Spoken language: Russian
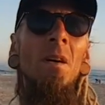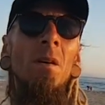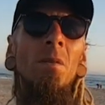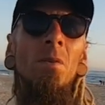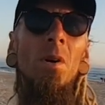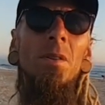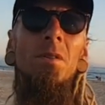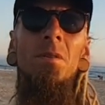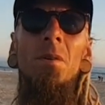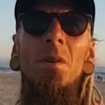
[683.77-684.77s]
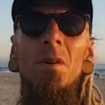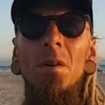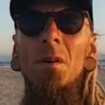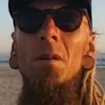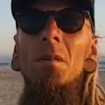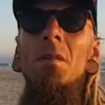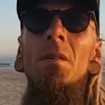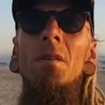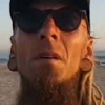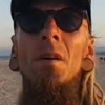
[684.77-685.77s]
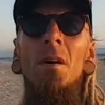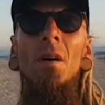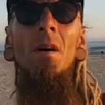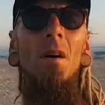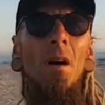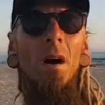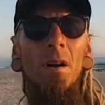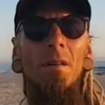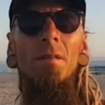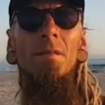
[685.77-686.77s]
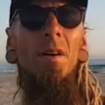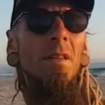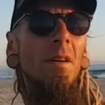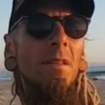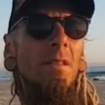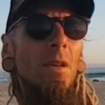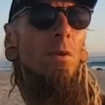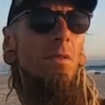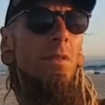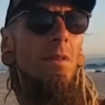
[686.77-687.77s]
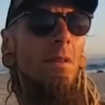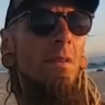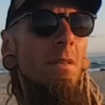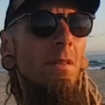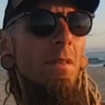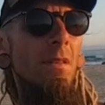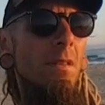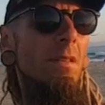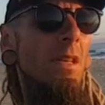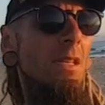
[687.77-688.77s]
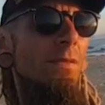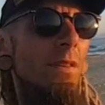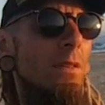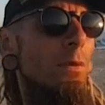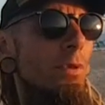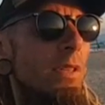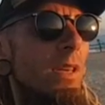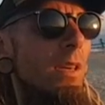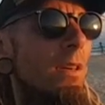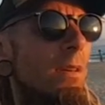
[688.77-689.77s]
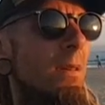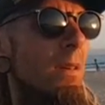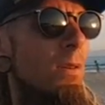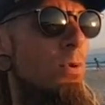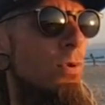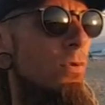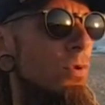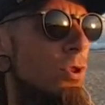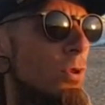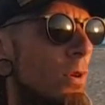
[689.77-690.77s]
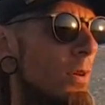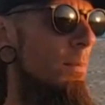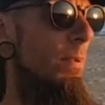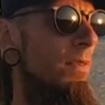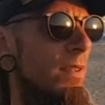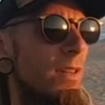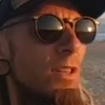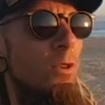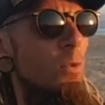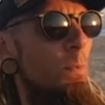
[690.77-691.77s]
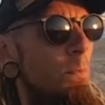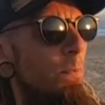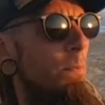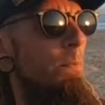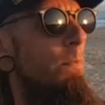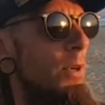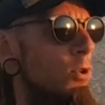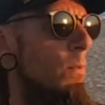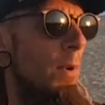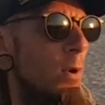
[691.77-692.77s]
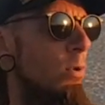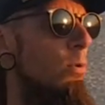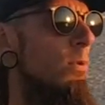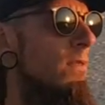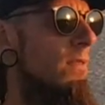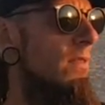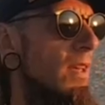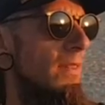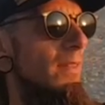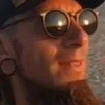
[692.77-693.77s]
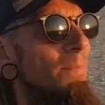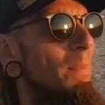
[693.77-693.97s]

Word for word: Вот, но Вен остается здесь, в Андалусии, и чувствую, что по возвращению Пашок, походу, тут